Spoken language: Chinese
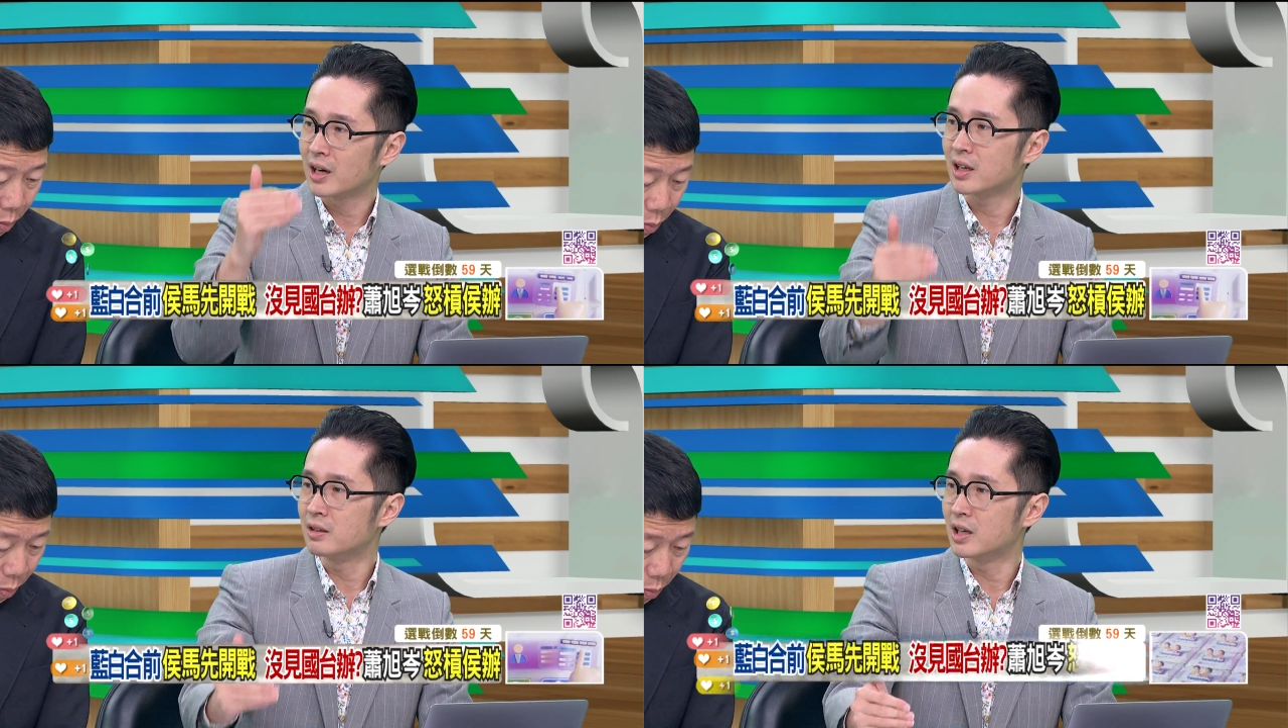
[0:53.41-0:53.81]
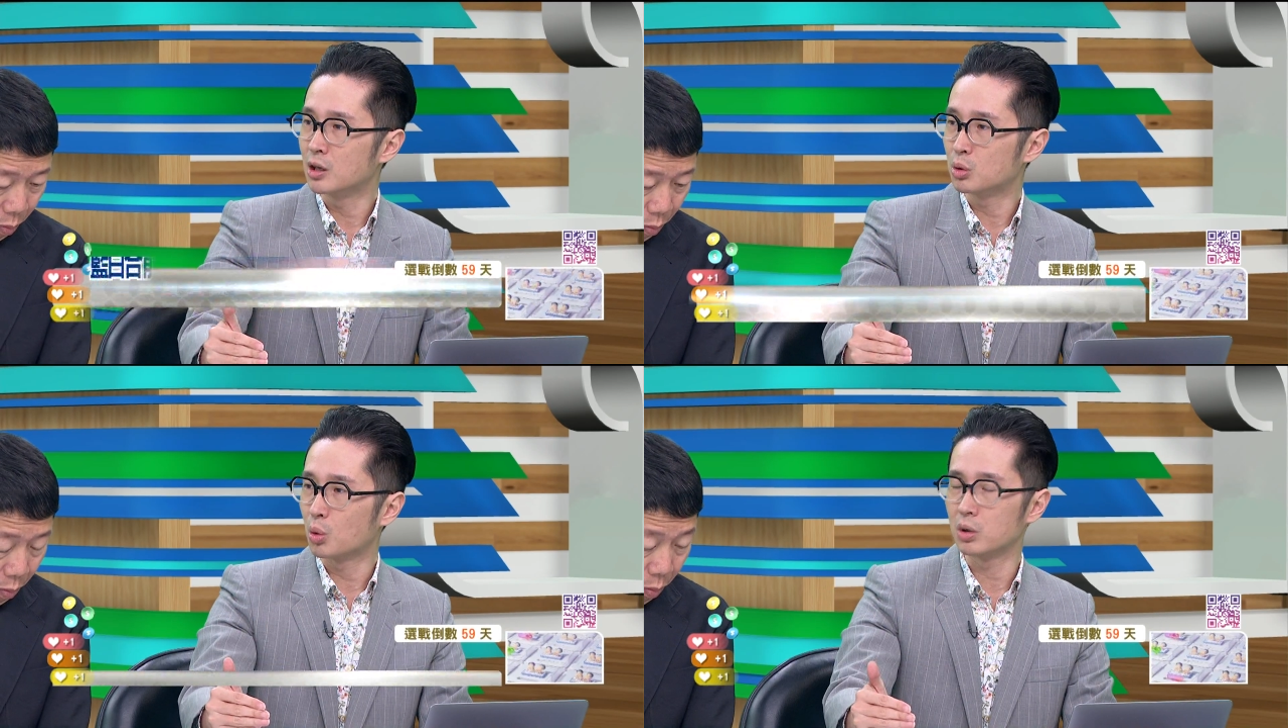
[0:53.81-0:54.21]
身
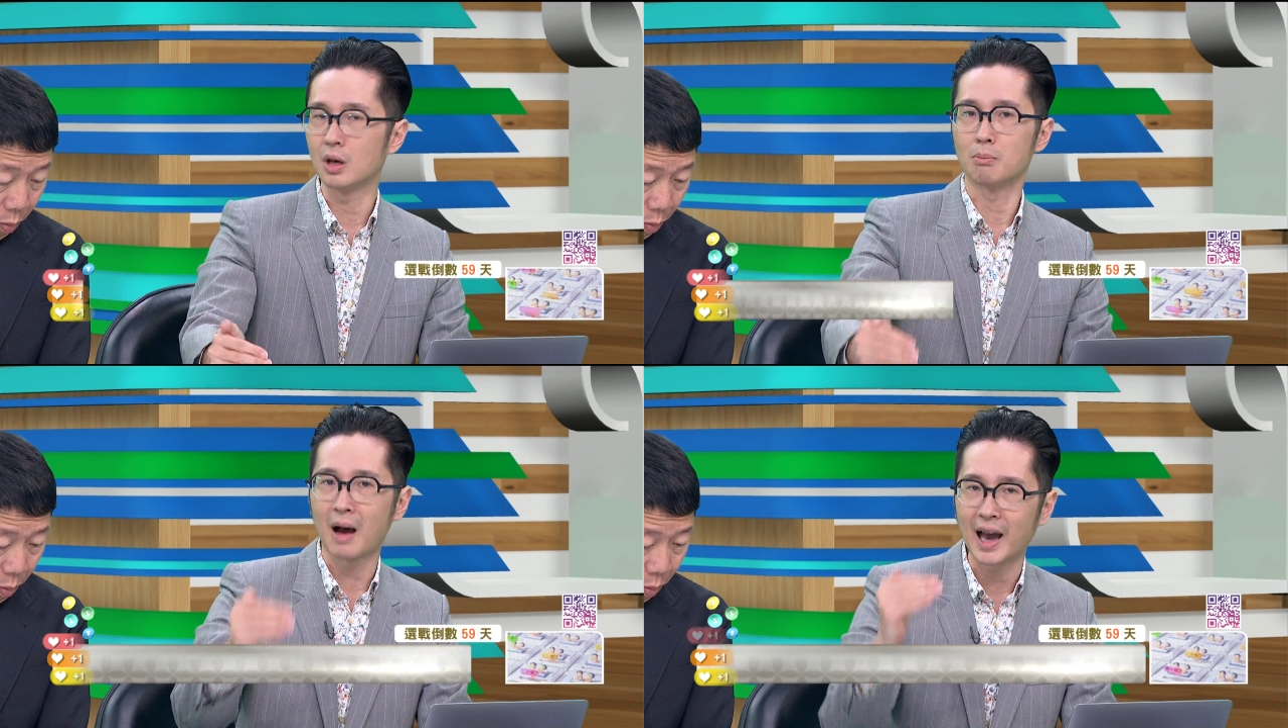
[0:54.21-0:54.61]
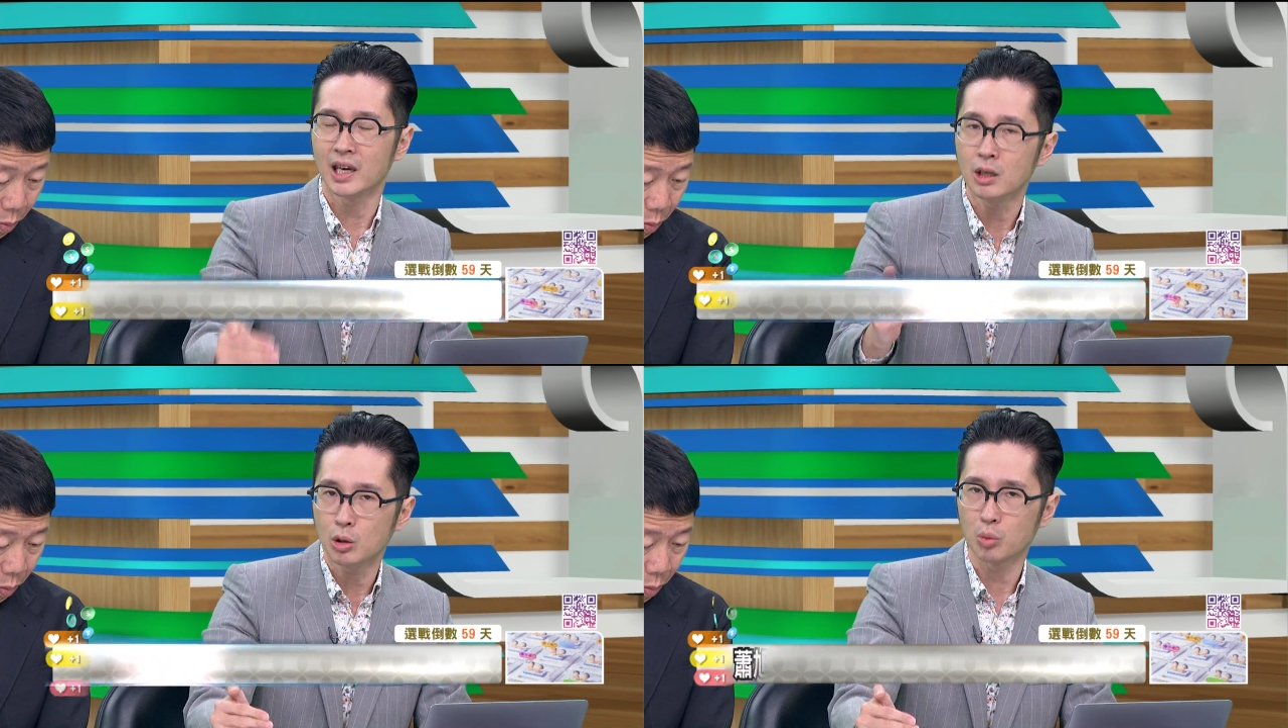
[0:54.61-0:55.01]
定做的，马
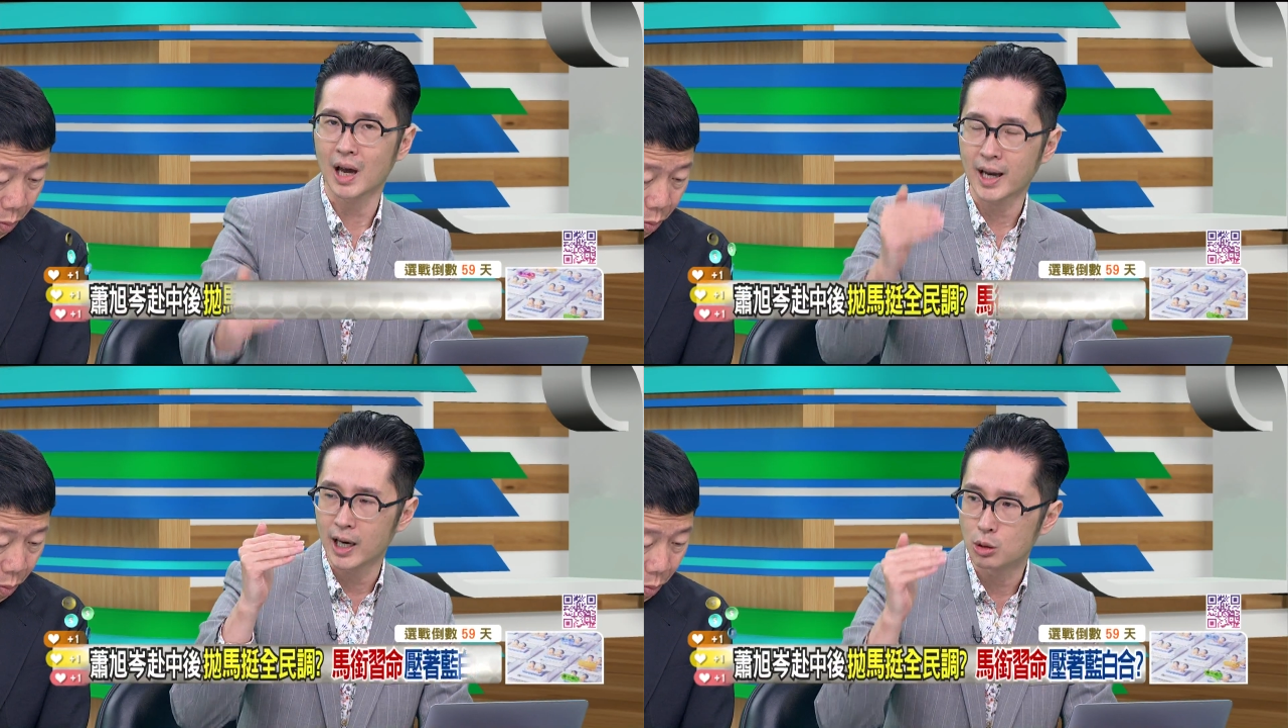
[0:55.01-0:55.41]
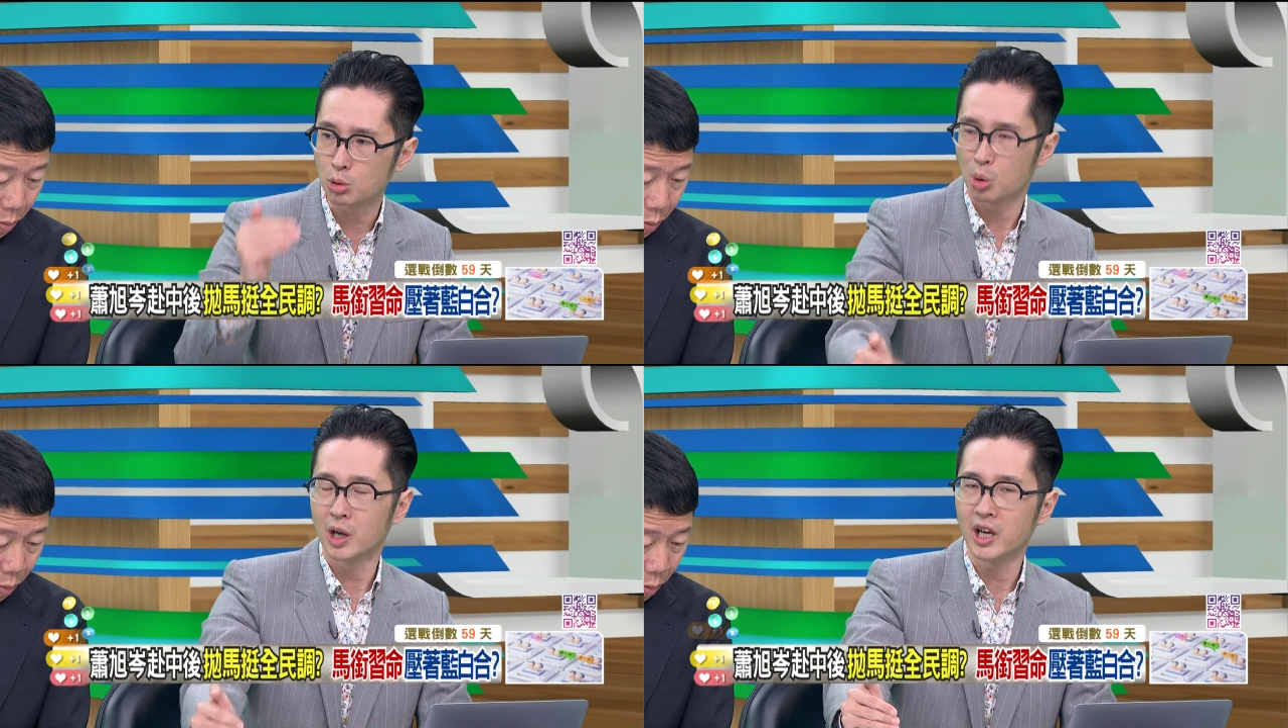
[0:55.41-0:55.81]
英九他可以
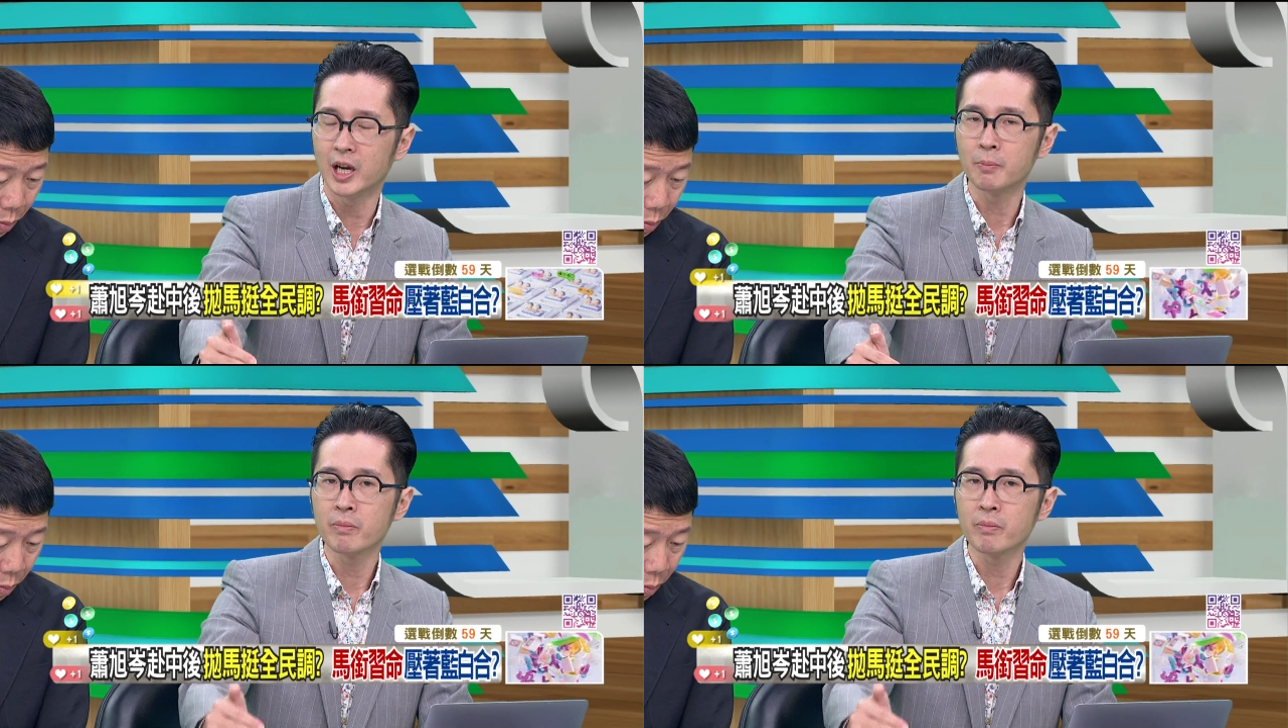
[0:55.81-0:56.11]
决定。